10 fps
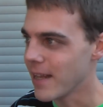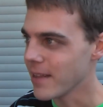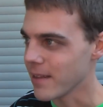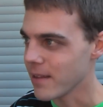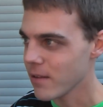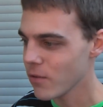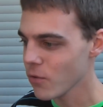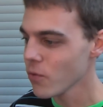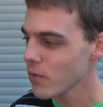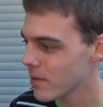heran.
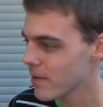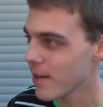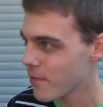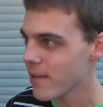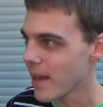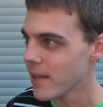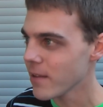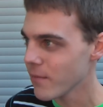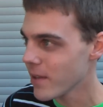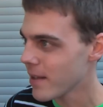Du triffst die
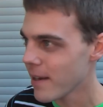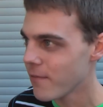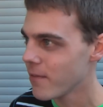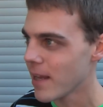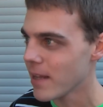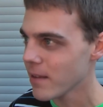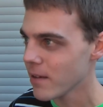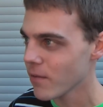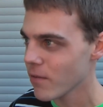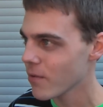einen, wir treffen die
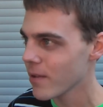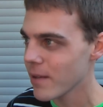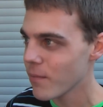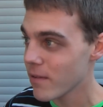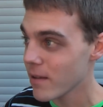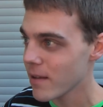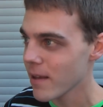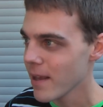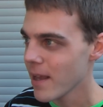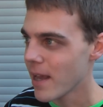anderen und so ergibt
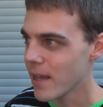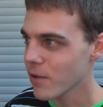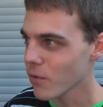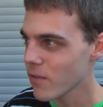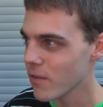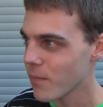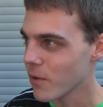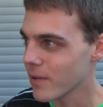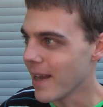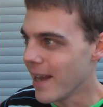sich ein großes
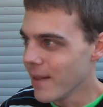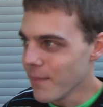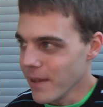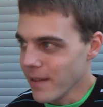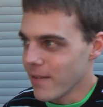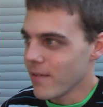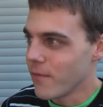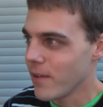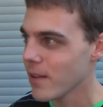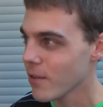Portal mit
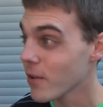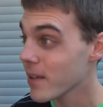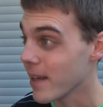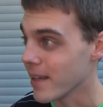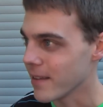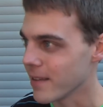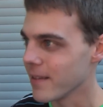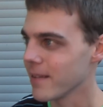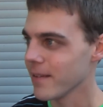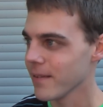vielen
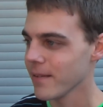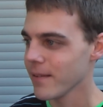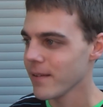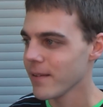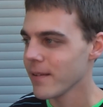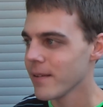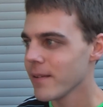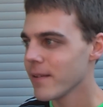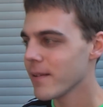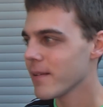Neuigkeiten. Auf
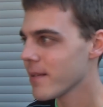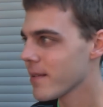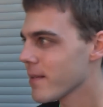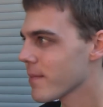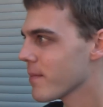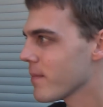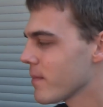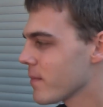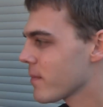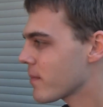alle Fälle denke
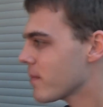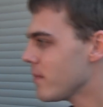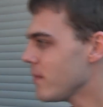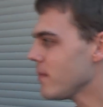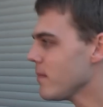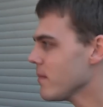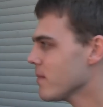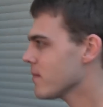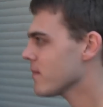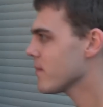ich doch auch, dass wir
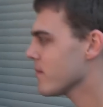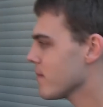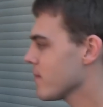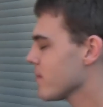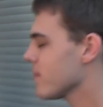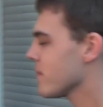da bestimmt